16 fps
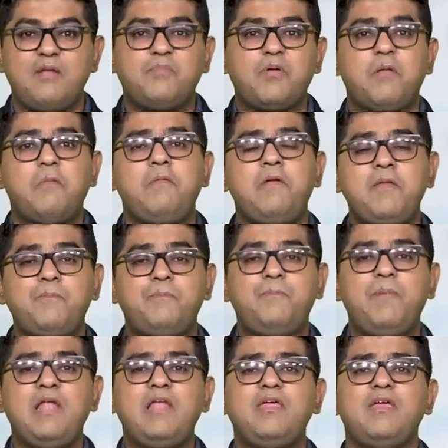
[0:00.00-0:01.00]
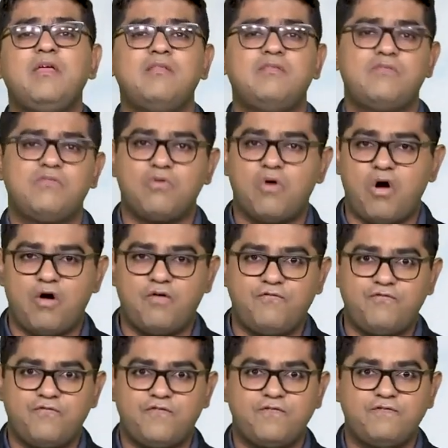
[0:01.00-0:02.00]
and probably billions
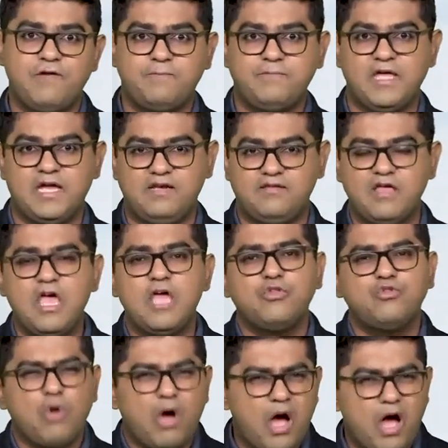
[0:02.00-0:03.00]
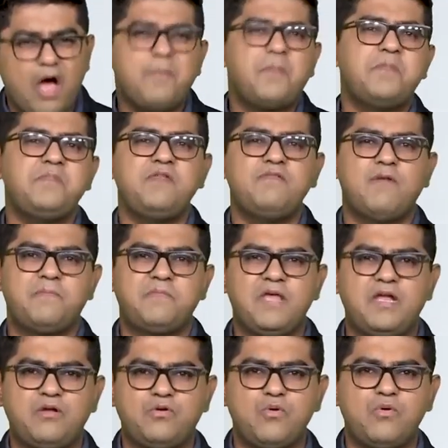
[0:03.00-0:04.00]
of websites तो आप अपनी
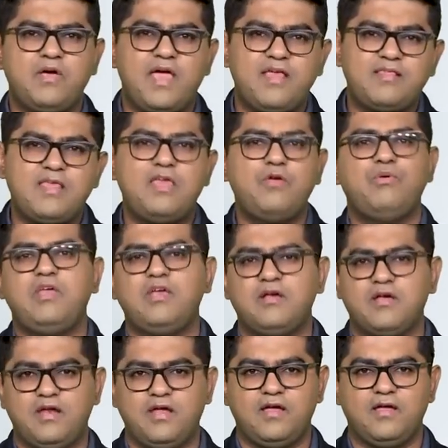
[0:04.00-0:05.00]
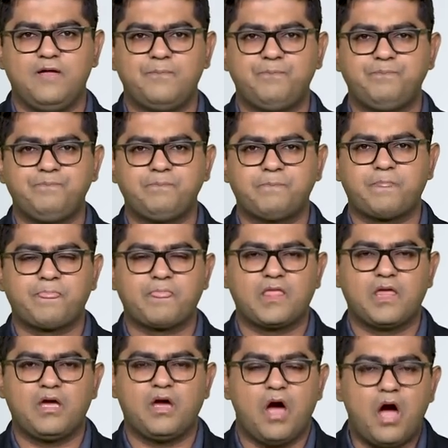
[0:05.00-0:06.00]
वेबसाइट को कैसे यूनिक करेंगे
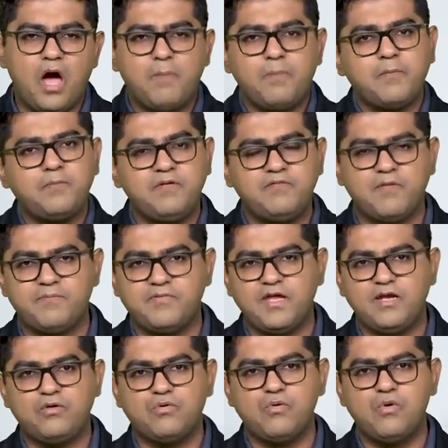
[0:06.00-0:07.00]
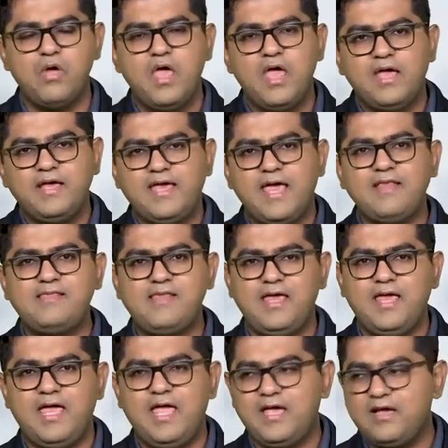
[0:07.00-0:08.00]
आप अपनी वेबसाइट को
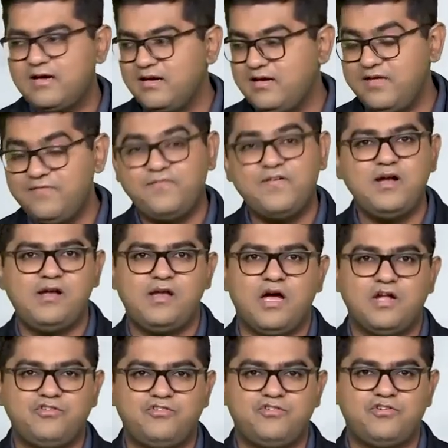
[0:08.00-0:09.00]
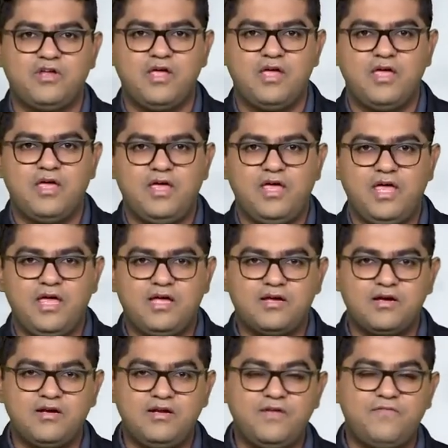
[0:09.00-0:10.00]
कैसे एक डिफरेंट टच
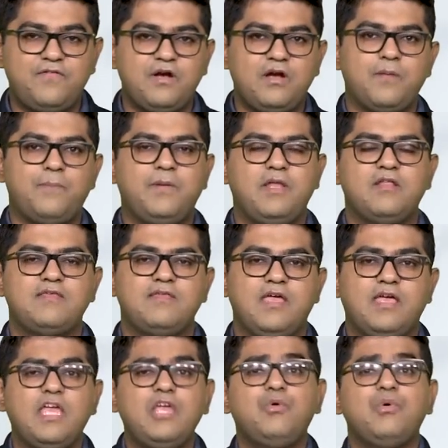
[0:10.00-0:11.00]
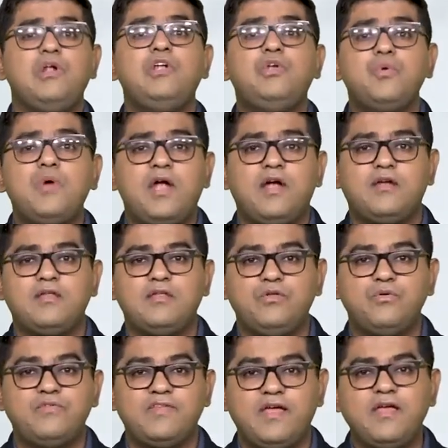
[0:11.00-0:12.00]
एक डिफरेंट अपीयरेंस देंगे यू विल डू इट
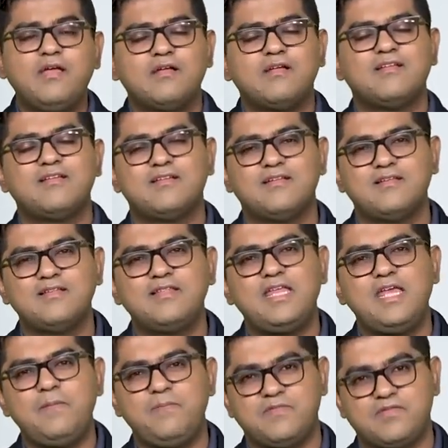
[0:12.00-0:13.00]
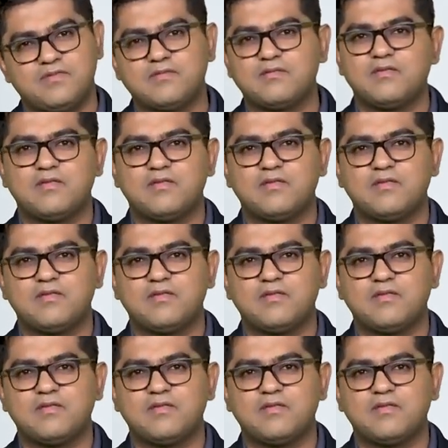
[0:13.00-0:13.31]
यूजिंग थीम्स